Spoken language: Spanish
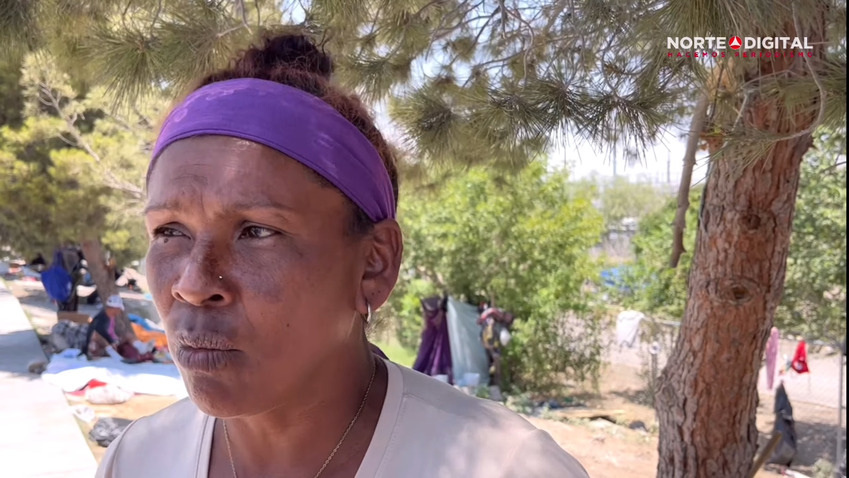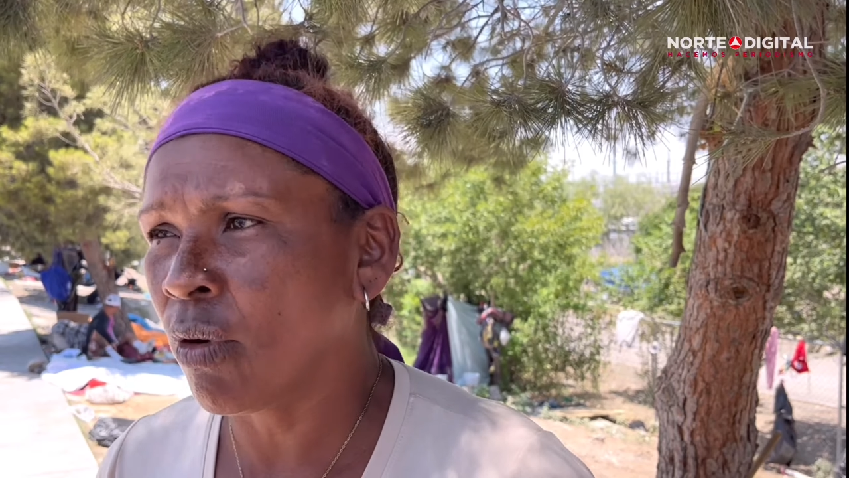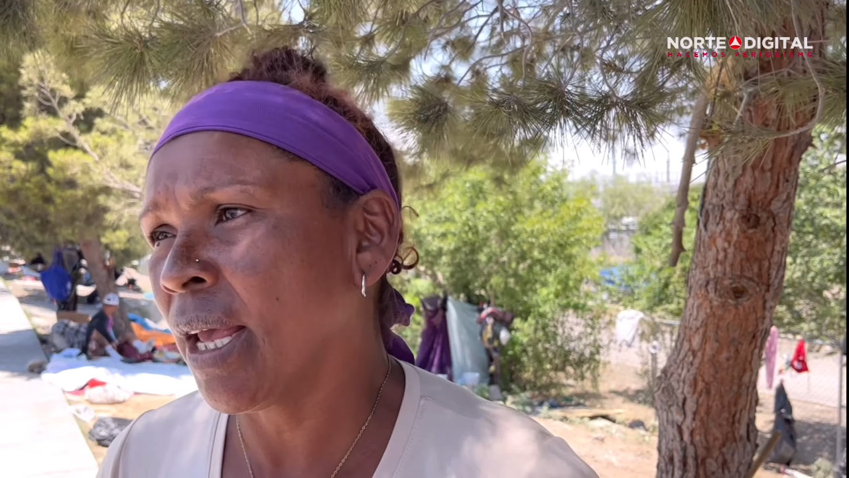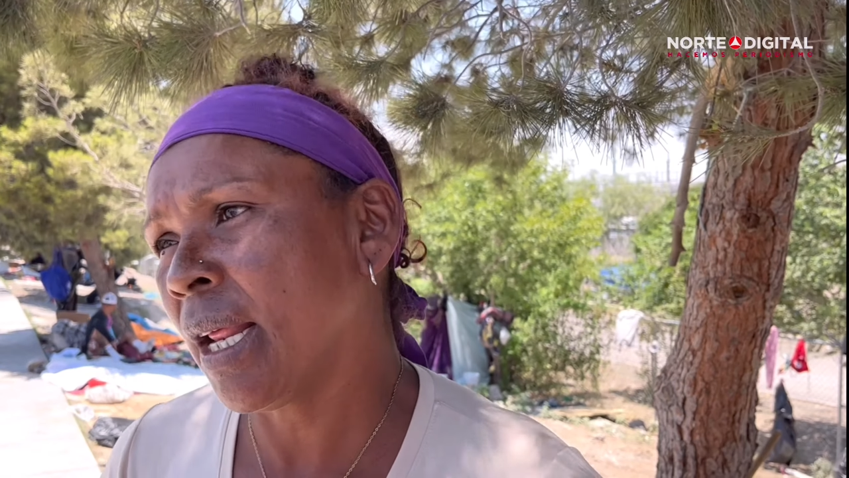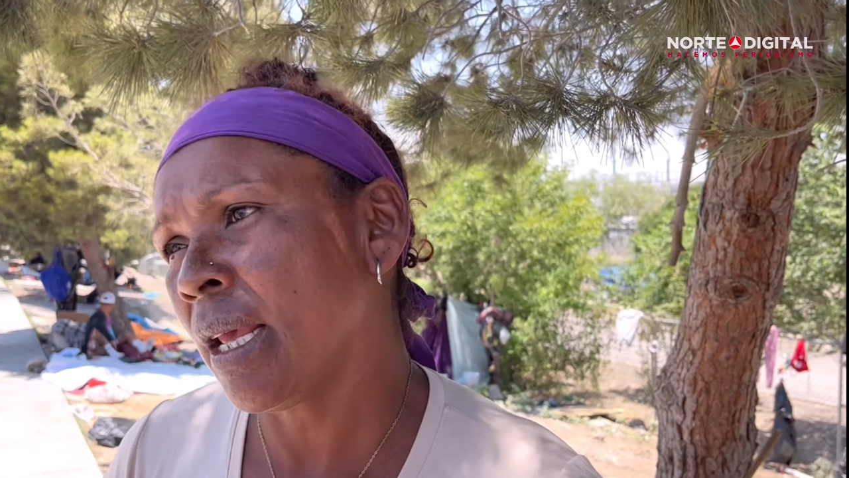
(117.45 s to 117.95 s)

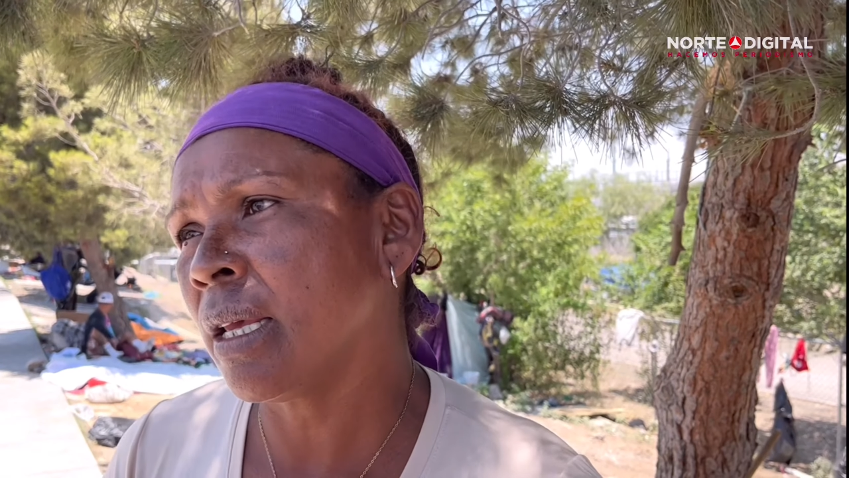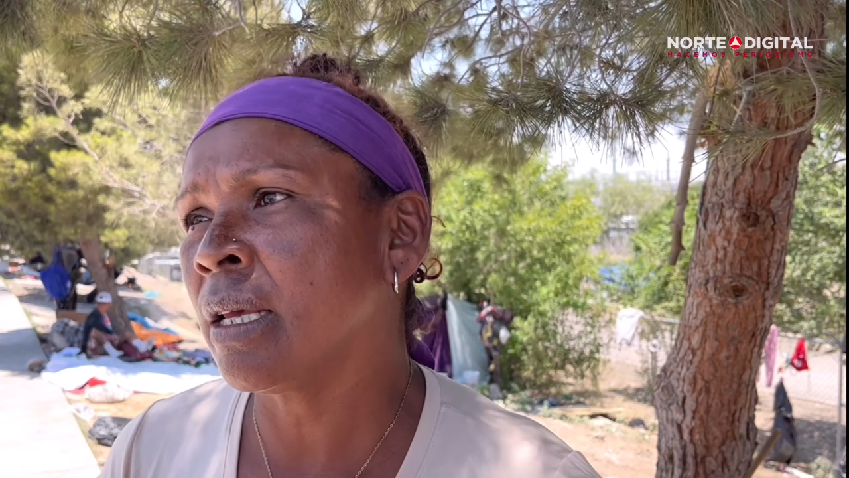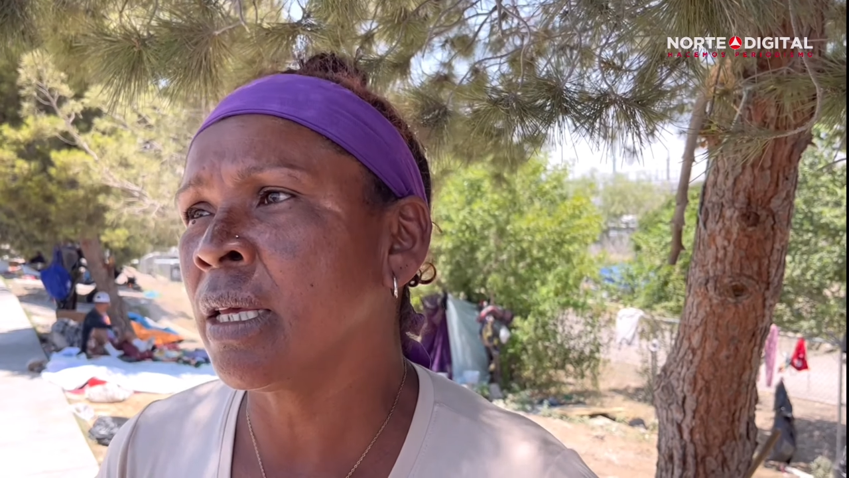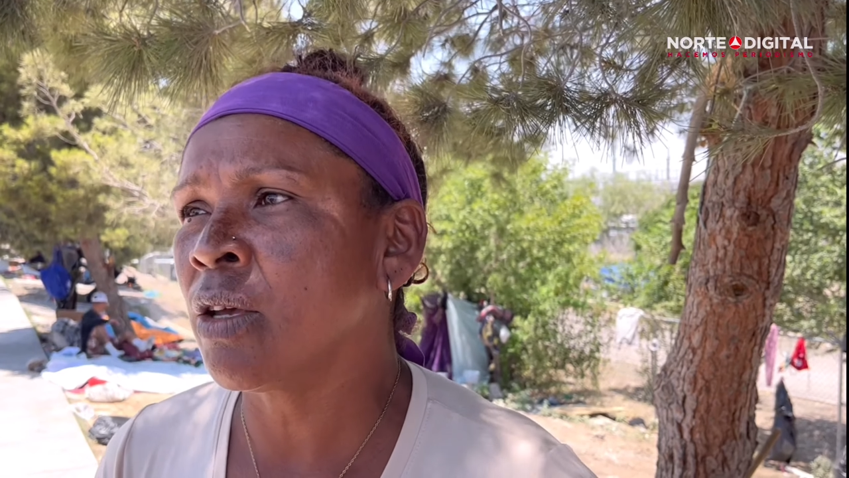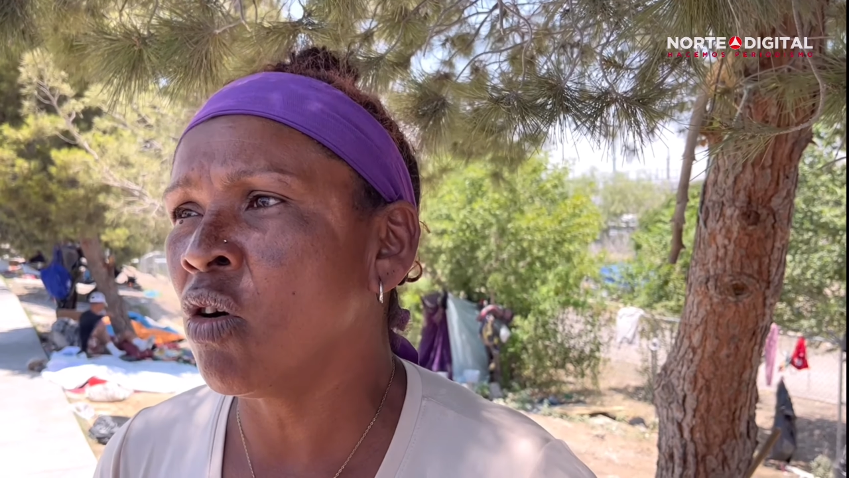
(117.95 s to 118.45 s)
mujeres
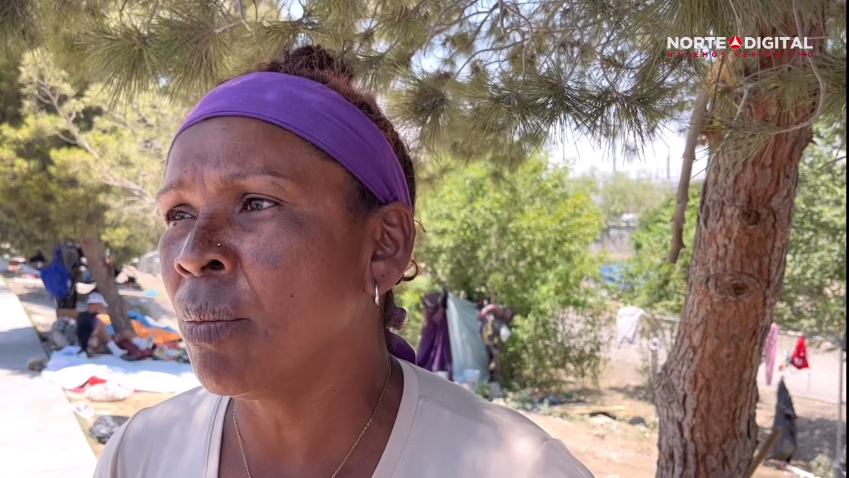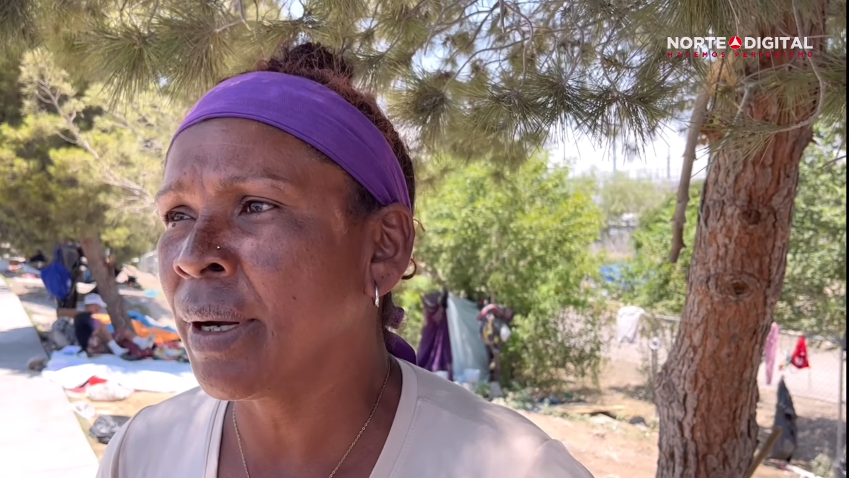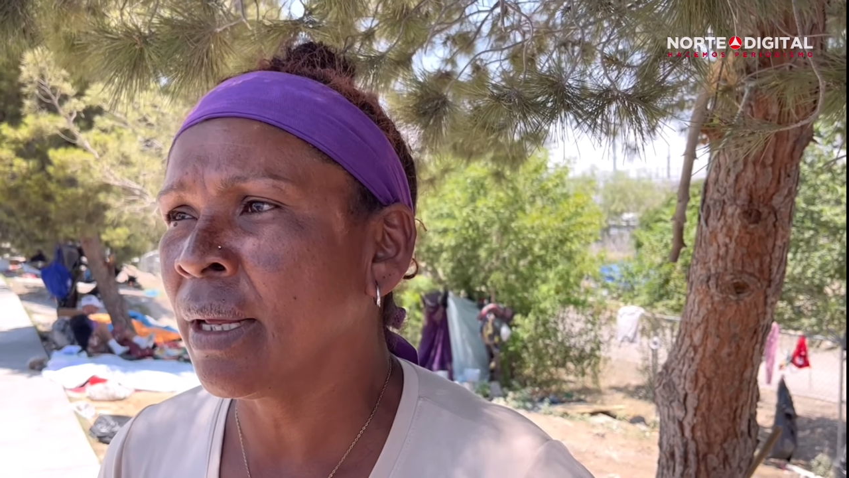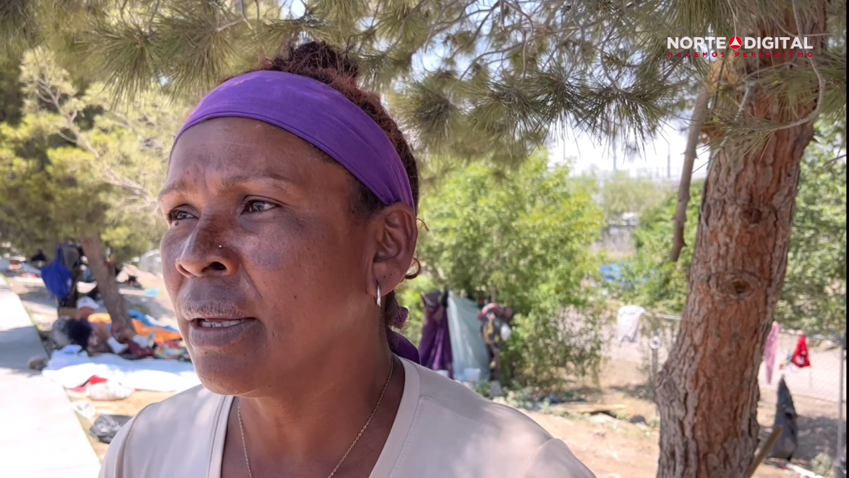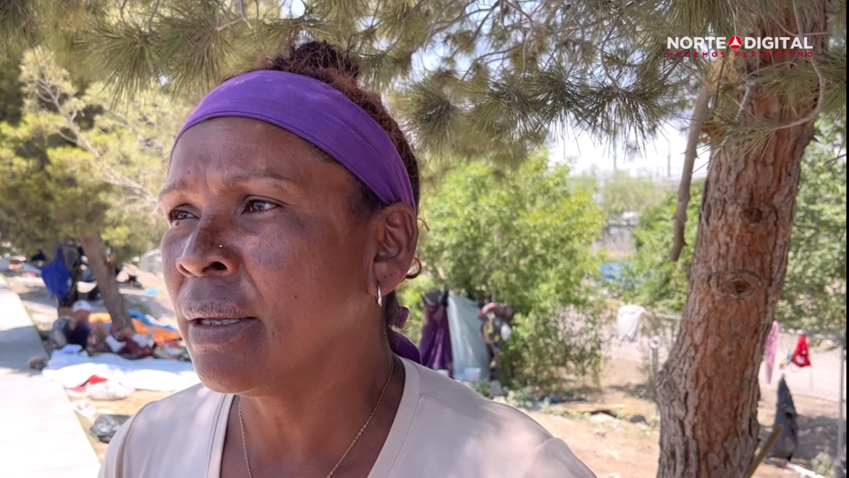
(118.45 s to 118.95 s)
y, hombres.